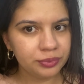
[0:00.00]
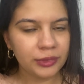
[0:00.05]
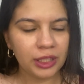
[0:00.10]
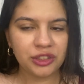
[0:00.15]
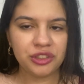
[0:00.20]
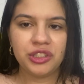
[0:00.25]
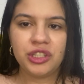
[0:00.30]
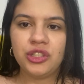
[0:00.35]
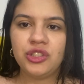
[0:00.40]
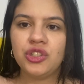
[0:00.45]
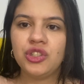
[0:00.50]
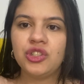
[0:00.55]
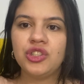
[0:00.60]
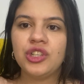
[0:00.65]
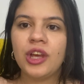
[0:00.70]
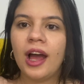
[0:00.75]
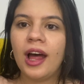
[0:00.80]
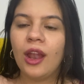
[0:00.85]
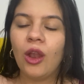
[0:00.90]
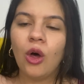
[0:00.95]
A gente
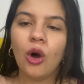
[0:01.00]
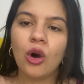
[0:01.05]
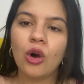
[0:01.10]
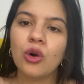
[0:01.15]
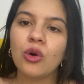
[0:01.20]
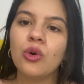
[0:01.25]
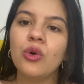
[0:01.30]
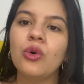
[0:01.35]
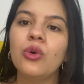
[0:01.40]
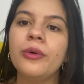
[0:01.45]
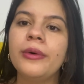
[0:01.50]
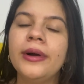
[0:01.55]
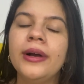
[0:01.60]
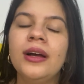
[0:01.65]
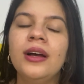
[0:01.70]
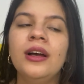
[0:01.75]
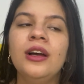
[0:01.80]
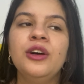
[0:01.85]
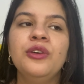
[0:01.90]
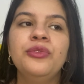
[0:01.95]
já logo
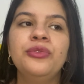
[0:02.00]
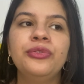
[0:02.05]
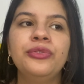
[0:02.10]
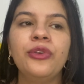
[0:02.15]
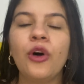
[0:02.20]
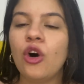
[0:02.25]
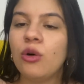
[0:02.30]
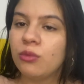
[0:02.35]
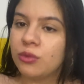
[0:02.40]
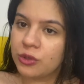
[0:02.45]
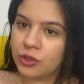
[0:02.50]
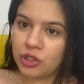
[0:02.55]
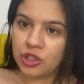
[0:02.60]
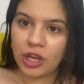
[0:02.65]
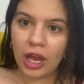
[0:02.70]
fomos